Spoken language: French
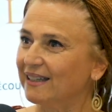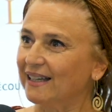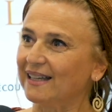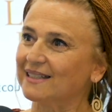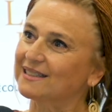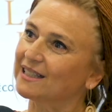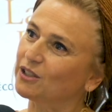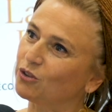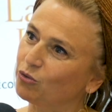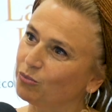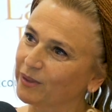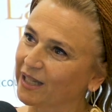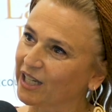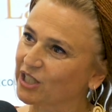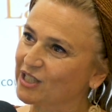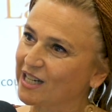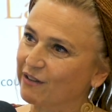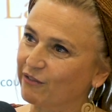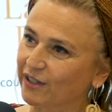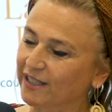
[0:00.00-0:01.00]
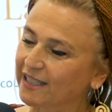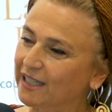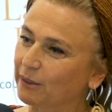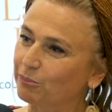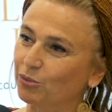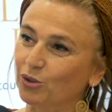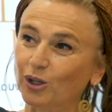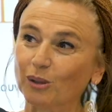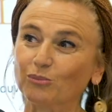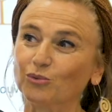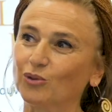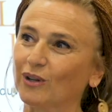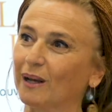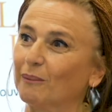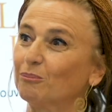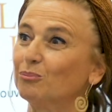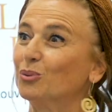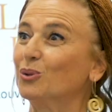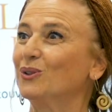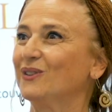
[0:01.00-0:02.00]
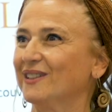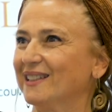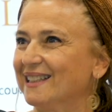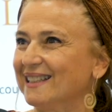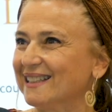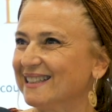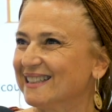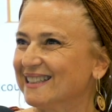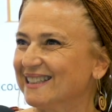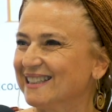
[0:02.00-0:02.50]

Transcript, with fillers: Et cette lumière, je la voyais un peu comme de la beauté,